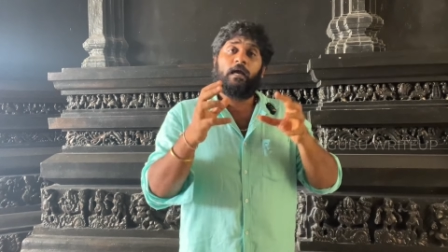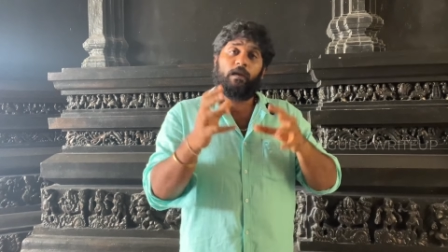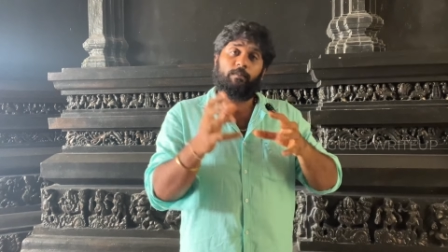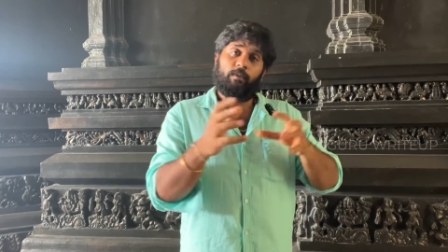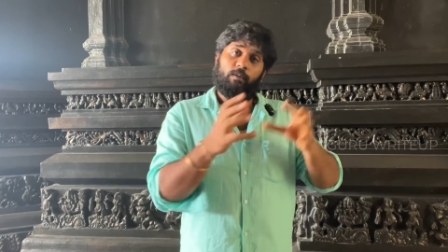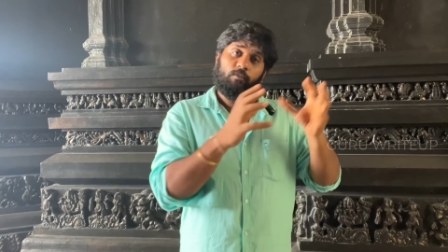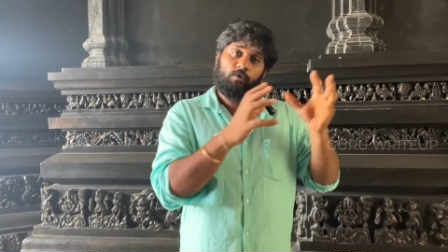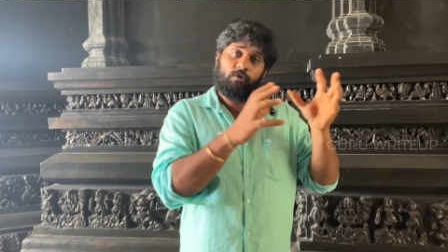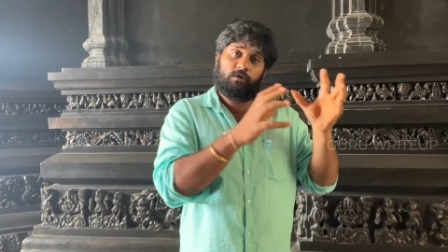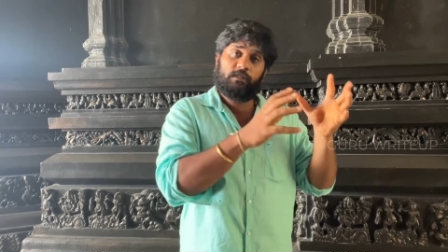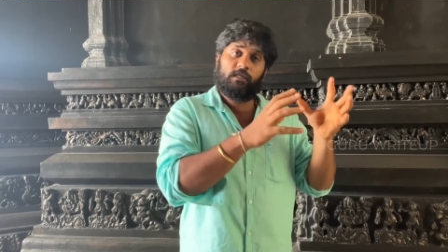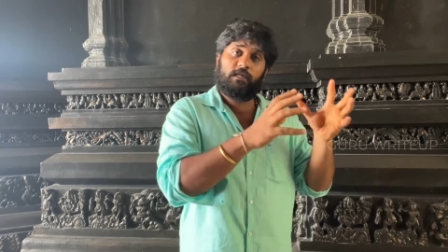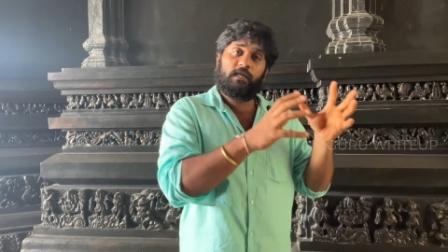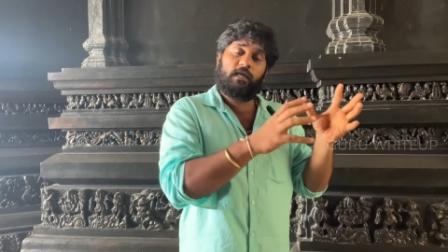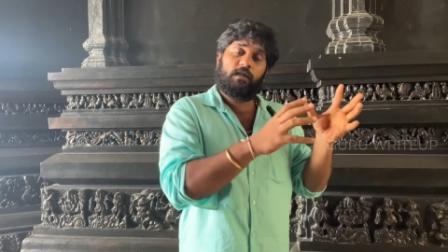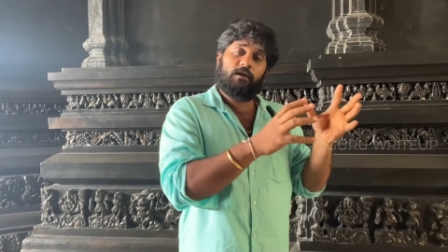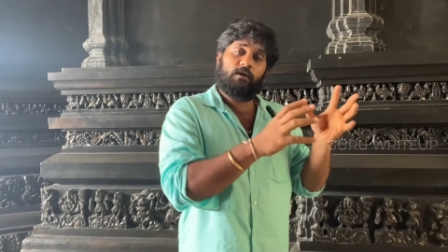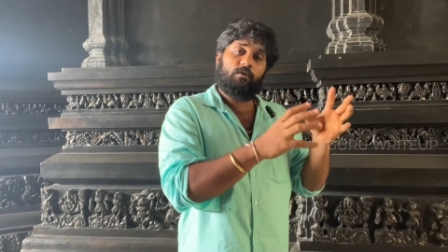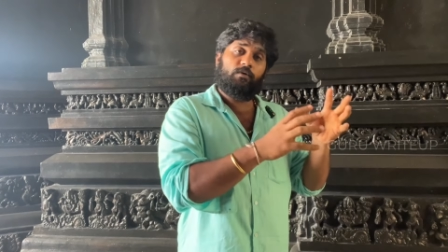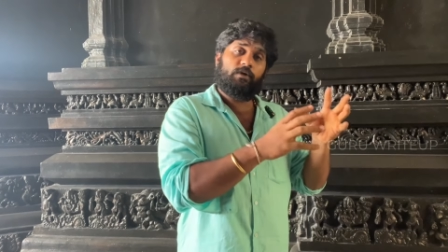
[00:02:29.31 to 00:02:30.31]
இப்போ
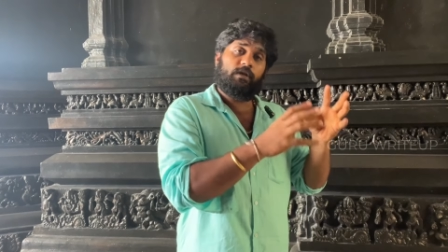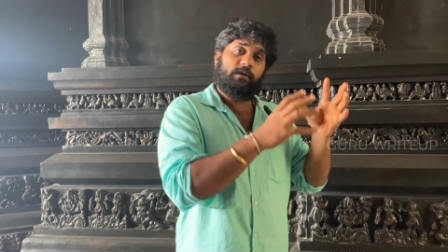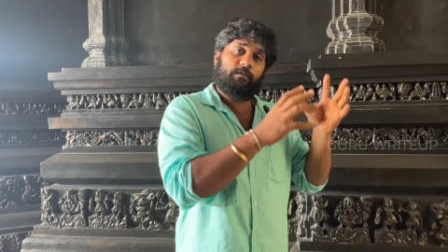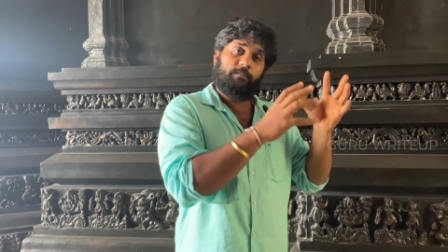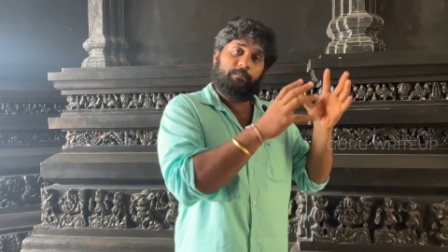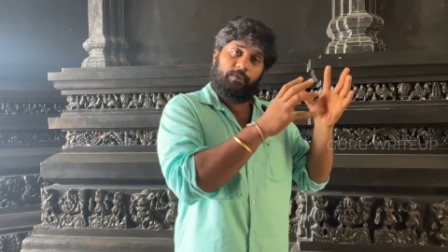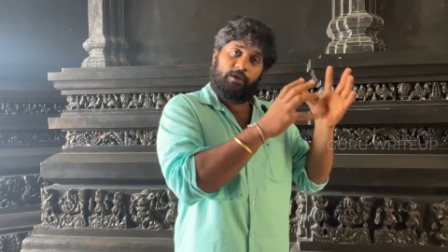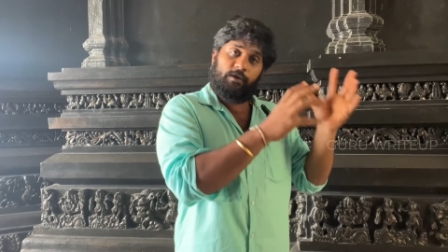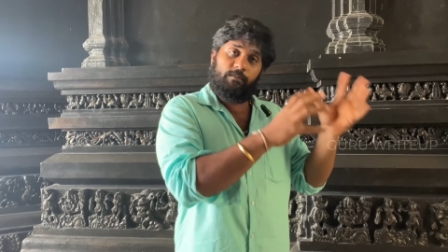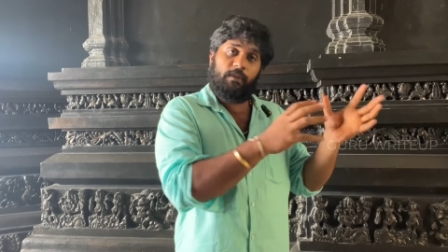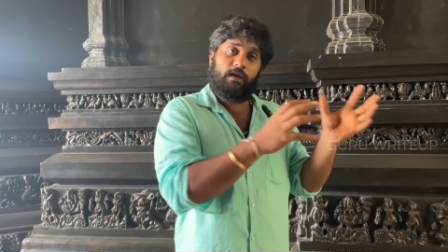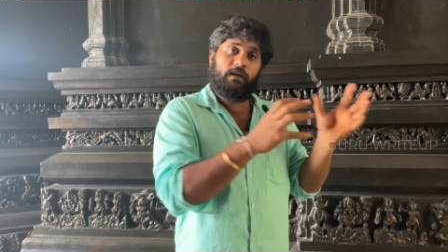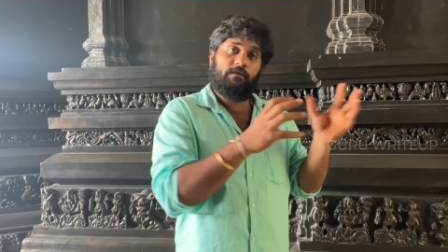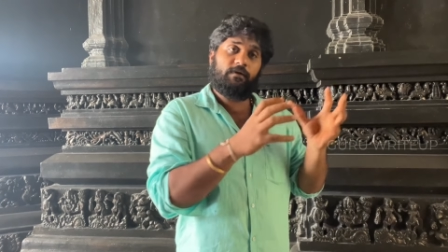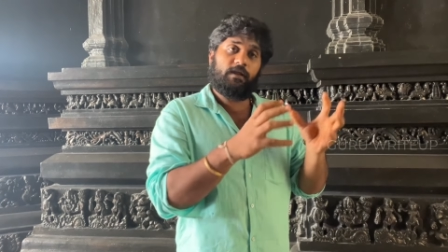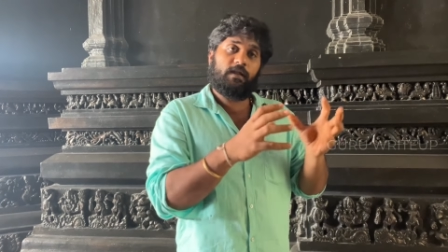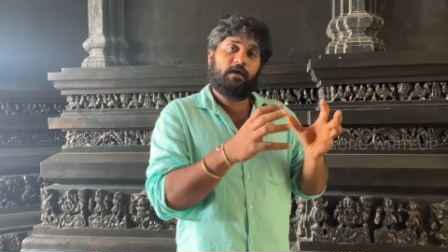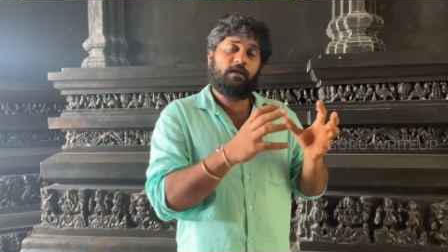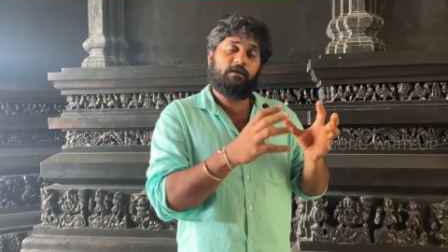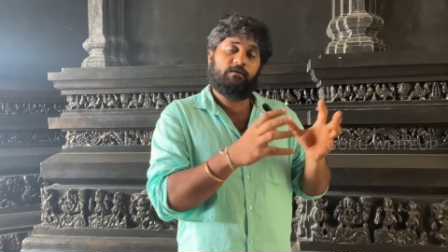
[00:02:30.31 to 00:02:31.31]
முகுந்தனாக இருக்கக்கூடிய பெருமாள்
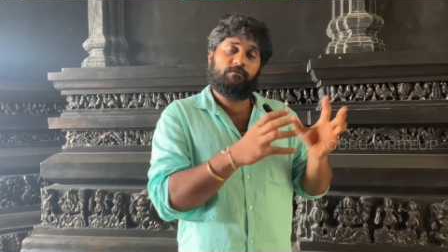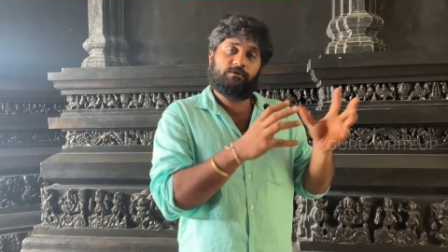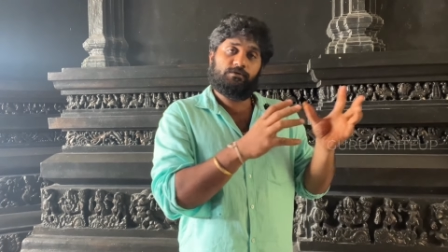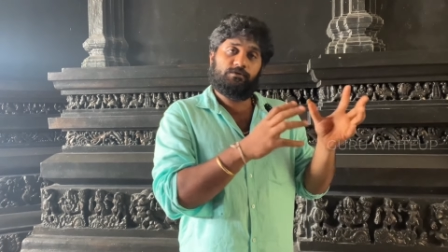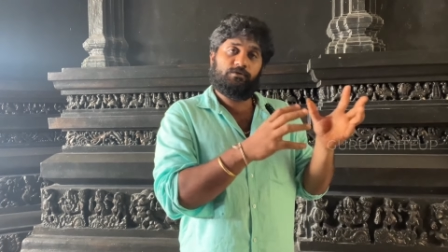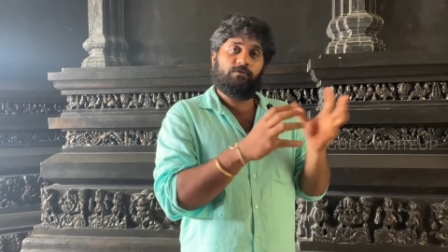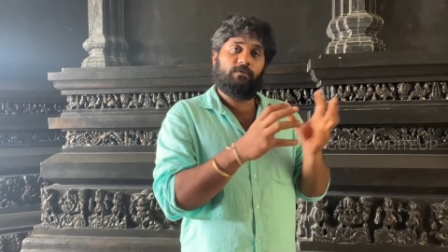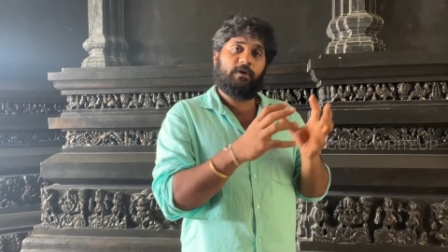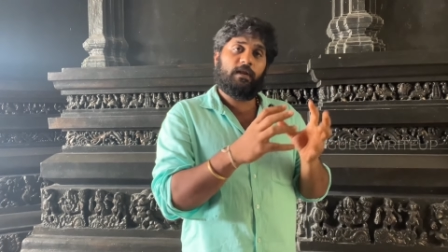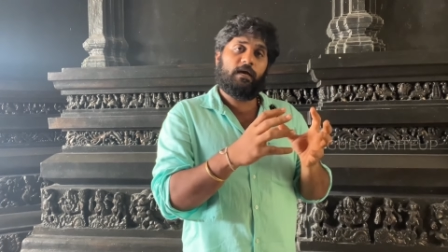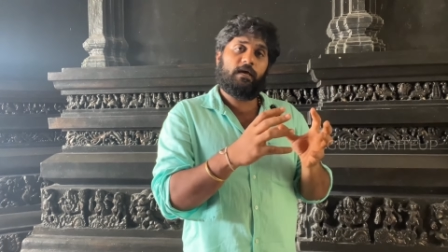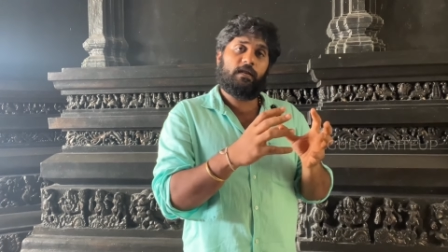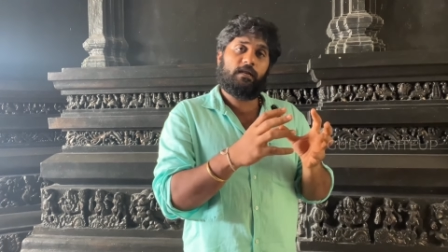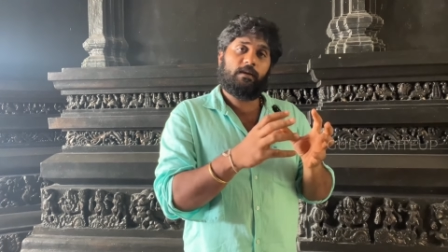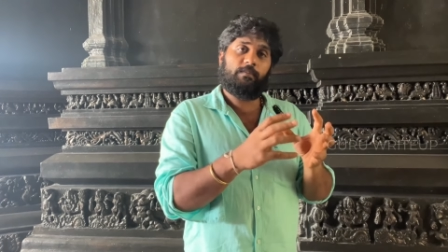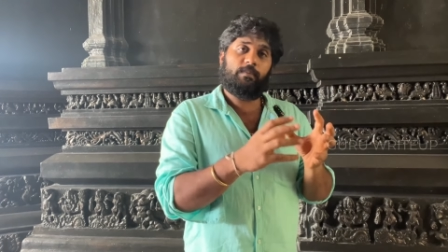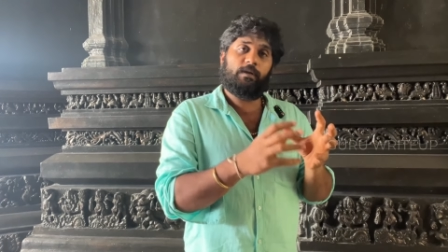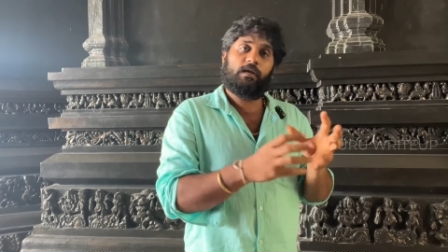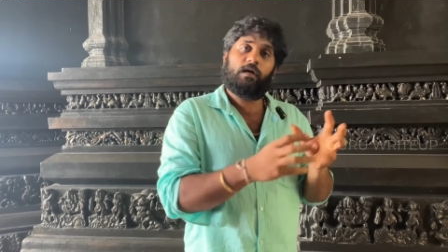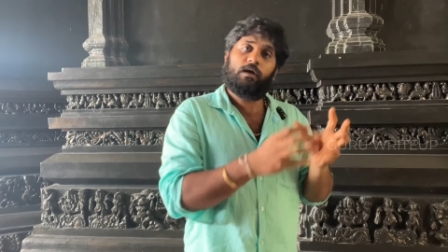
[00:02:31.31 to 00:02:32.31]
வராரு விஷ்ணு வராரு
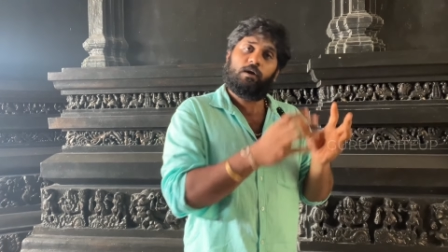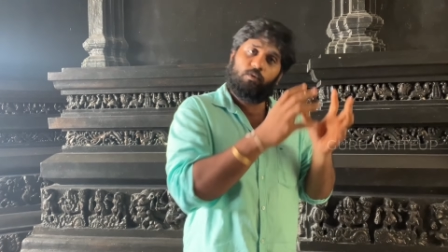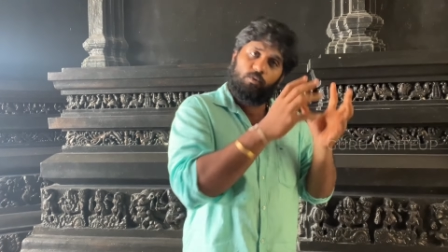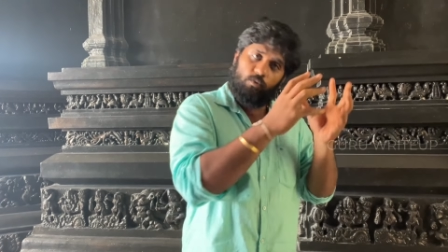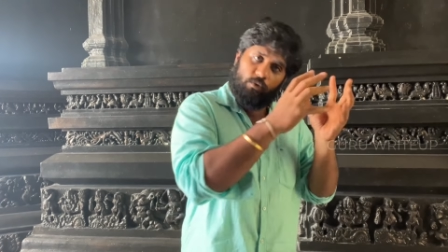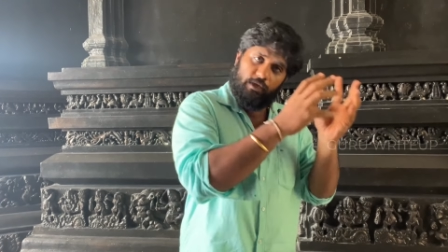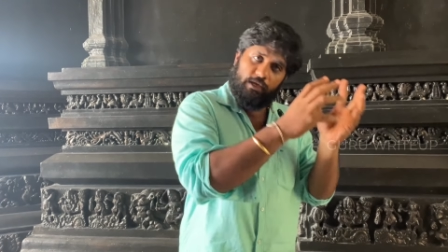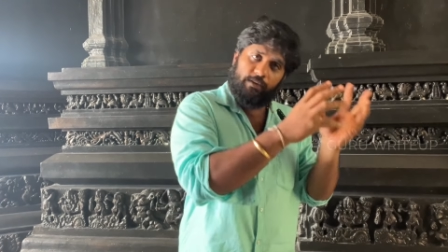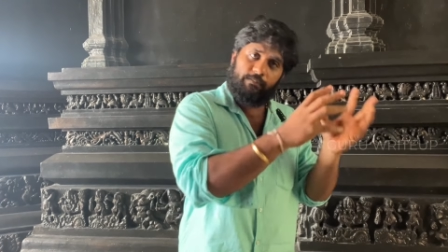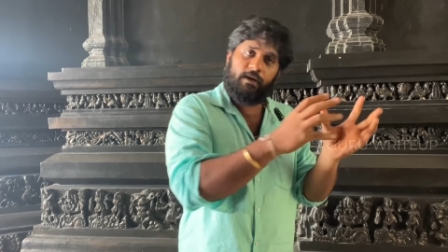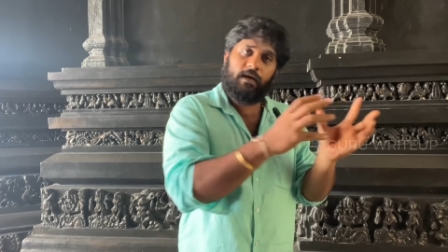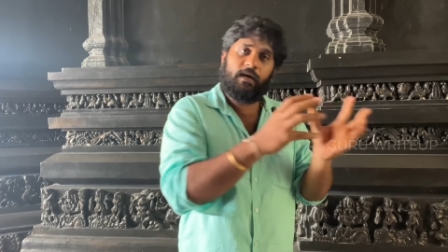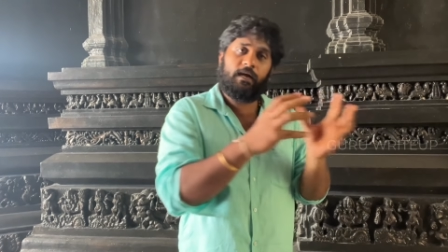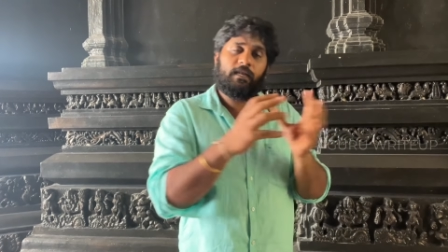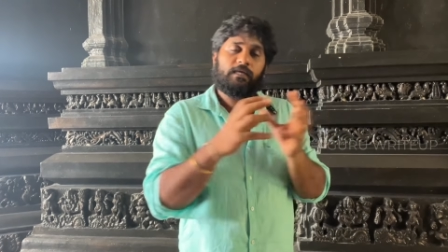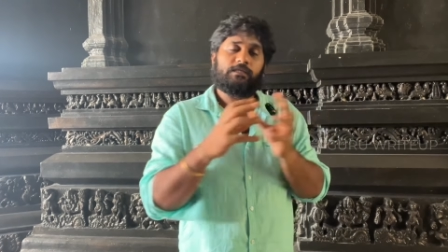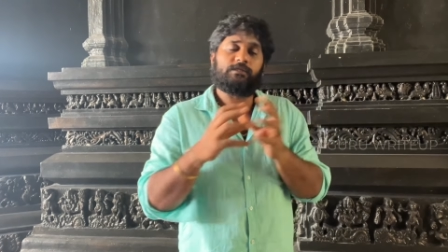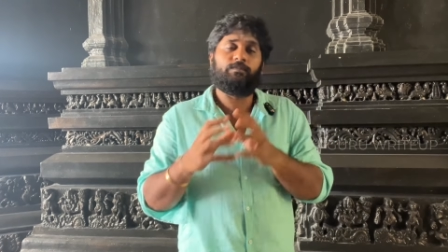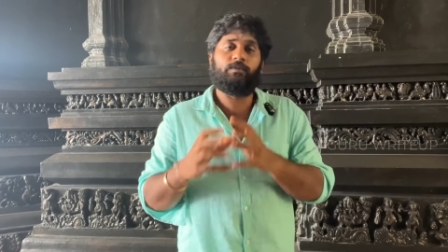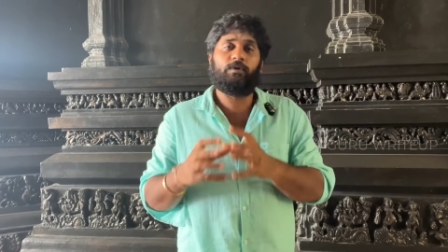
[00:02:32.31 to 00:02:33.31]
அப்படின்னா கூடவே
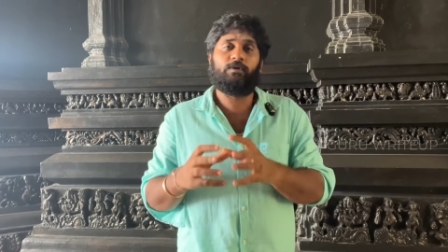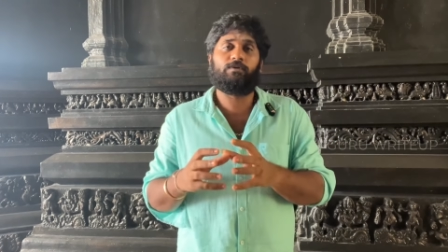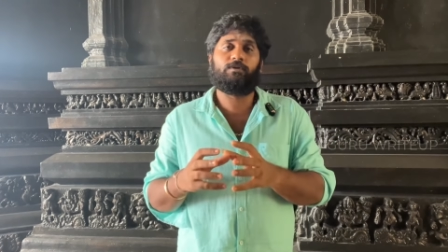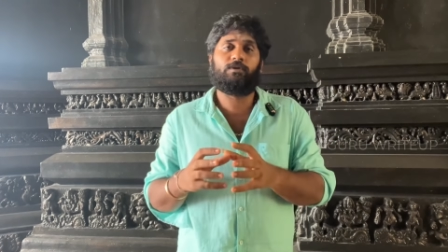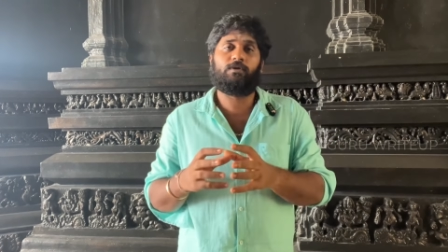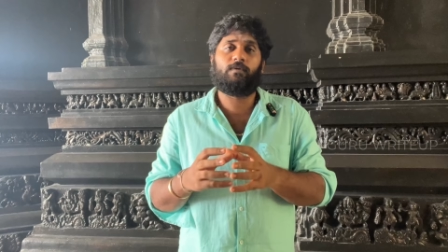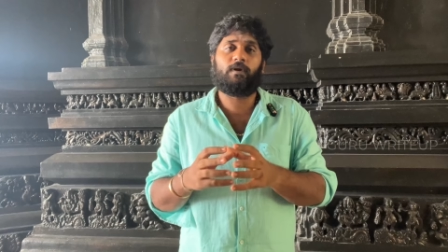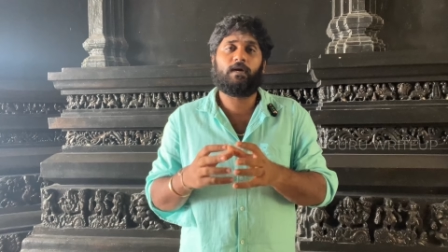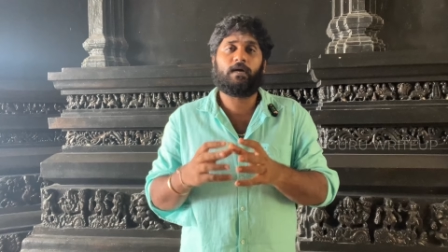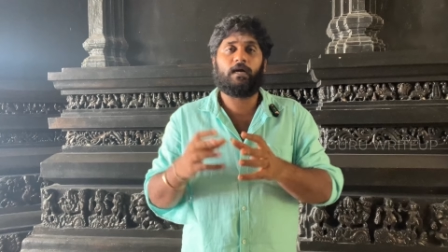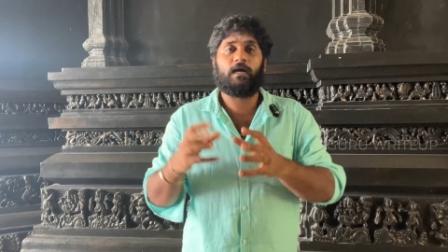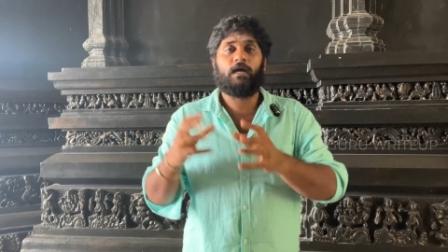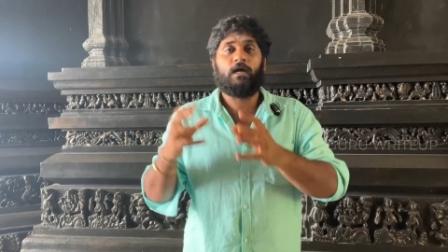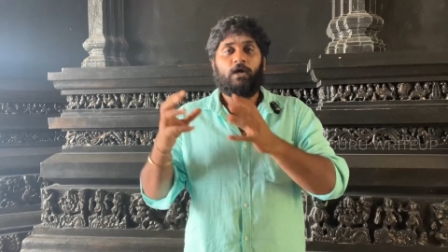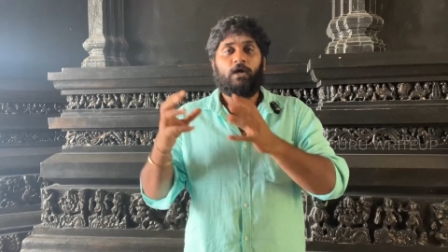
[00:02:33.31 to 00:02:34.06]
மகாலட்சுமியும் வந்துடுவாங்க